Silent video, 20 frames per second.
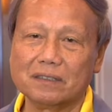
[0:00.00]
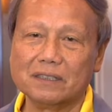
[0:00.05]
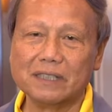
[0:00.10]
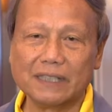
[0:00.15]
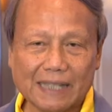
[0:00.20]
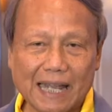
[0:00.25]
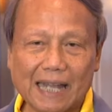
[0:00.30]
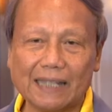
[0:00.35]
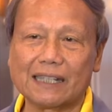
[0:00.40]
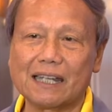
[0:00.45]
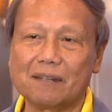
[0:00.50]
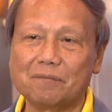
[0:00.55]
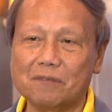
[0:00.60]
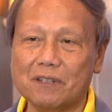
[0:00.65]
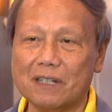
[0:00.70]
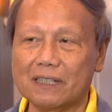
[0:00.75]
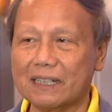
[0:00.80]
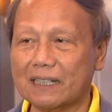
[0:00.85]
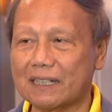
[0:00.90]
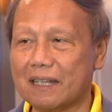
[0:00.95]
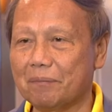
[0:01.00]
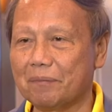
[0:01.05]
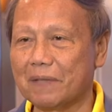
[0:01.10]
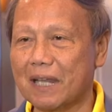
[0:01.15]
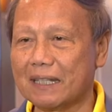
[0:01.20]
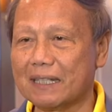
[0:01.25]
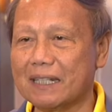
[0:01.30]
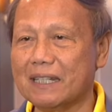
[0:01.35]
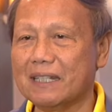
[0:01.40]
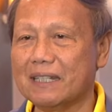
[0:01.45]
ยืนยันครับว่าจะทำ
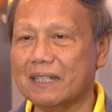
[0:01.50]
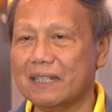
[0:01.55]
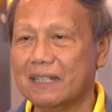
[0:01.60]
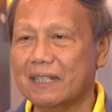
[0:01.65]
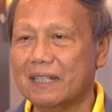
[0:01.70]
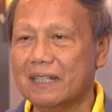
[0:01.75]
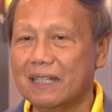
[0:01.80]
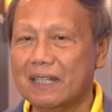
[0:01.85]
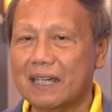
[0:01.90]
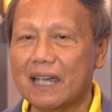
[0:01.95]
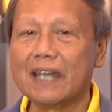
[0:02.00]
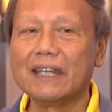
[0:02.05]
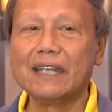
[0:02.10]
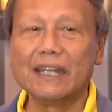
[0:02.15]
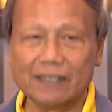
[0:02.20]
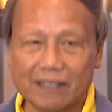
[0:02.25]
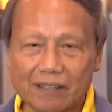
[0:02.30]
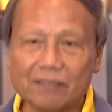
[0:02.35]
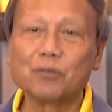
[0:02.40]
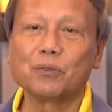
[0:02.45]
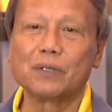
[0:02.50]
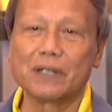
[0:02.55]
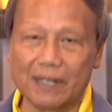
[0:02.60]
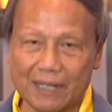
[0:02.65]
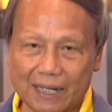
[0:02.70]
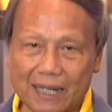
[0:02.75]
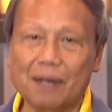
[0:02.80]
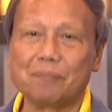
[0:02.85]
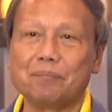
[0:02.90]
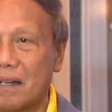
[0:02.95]
หน้าที่ให้ดีที่สุดนะ